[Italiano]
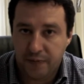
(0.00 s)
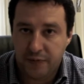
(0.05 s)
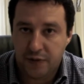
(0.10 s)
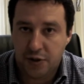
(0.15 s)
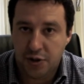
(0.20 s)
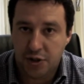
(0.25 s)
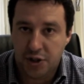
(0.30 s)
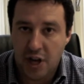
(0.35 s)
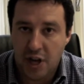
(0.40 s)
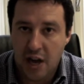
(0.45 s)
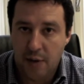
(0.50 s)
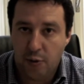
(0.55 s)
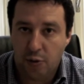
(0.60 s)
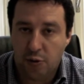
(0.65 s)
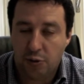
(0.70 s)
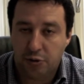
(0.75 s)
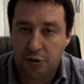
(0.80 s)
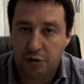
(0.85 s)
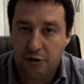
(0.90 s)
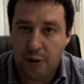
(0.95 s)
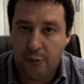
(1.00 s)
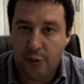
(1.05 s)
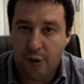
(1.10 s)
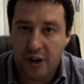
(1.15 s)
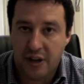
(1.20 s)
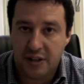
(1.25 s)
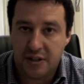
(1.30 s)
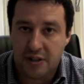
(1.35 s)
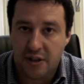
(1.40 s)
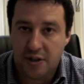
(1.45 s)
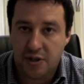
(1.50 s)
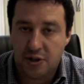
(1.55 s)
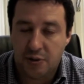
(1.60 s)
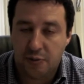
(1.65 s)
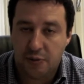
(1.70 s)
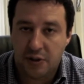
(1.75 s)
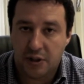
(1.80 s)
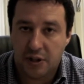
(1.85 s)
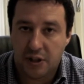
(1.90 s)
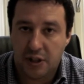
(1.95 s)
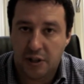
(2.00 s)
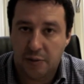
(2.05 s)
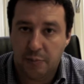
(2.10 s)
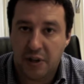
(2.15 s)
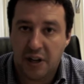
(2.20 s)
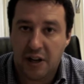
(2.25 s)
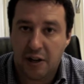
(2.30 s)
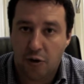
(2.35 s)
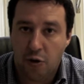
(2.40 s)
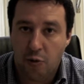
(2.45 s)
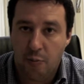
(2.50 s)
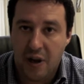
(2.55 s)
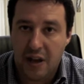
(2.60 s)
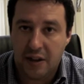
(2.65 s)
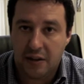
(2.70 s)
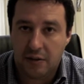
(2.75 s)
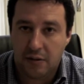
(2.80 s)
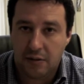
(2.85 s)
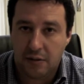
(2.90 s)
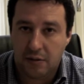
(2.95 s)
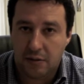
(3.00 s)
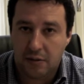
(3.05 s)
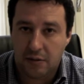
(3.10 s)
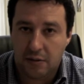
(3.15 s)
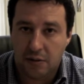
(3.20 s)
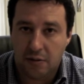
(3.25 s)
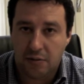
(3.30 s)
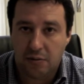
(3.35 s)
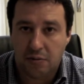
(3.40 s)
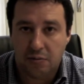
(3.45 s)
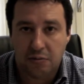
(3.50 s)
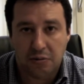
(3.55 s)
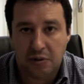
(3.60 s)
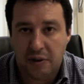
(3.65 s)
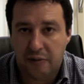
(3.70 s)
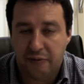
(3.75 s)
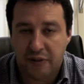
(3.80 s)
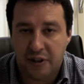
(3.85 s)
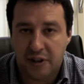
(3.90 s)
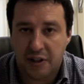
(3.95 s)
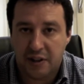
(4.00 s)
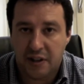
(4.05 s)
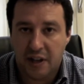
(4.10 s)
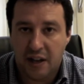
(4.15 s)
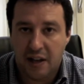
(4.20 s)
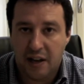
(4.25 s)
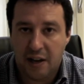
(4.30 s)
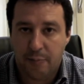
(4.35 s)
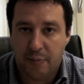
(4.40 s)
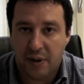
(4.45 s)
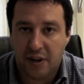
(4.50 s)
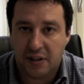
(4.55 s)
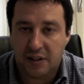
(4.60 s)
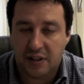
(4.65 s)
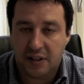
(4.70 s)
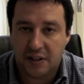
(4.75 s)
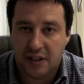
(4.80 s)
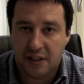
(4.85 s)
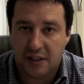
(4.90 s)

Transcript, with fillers: ci siamo, continuiamo a esserci, quindi mi raccomando, non è finita la partita.